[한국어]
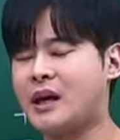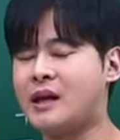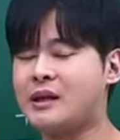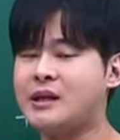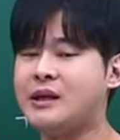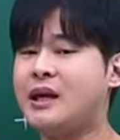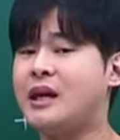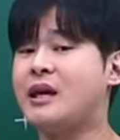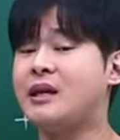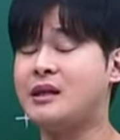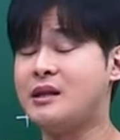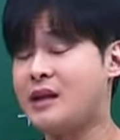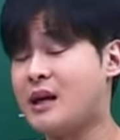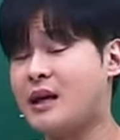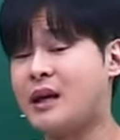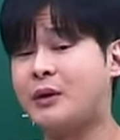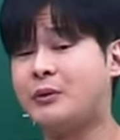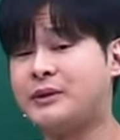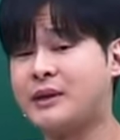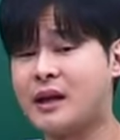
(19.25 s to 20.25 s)
하는 게
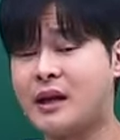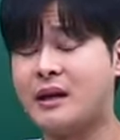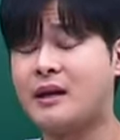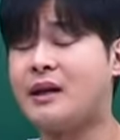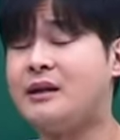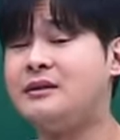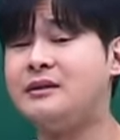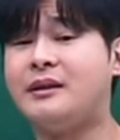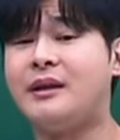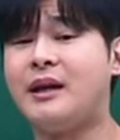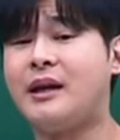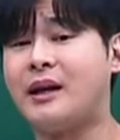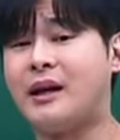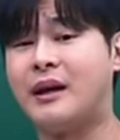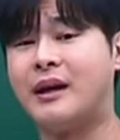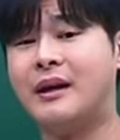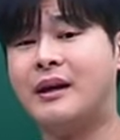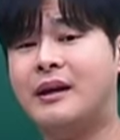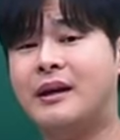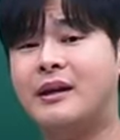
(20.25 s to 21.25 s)
이해라고
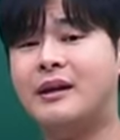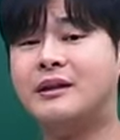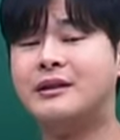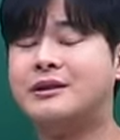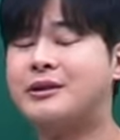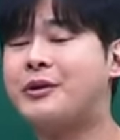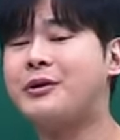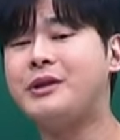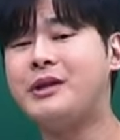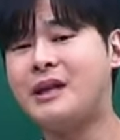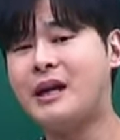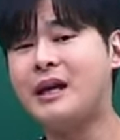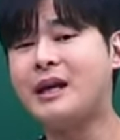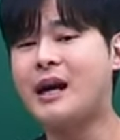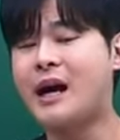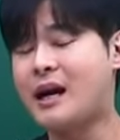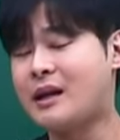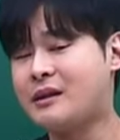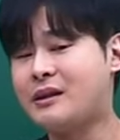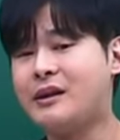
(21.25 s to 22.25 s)
생각하는데 그건
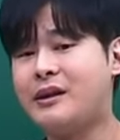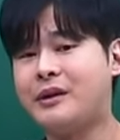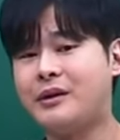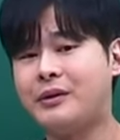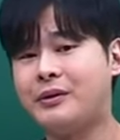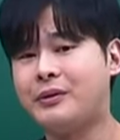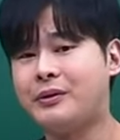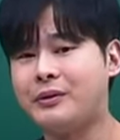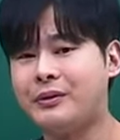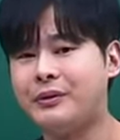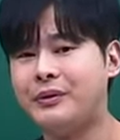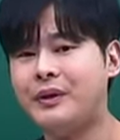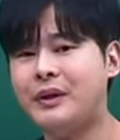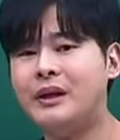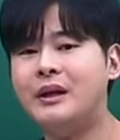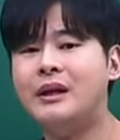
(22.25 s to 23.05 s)
이해가 아니에요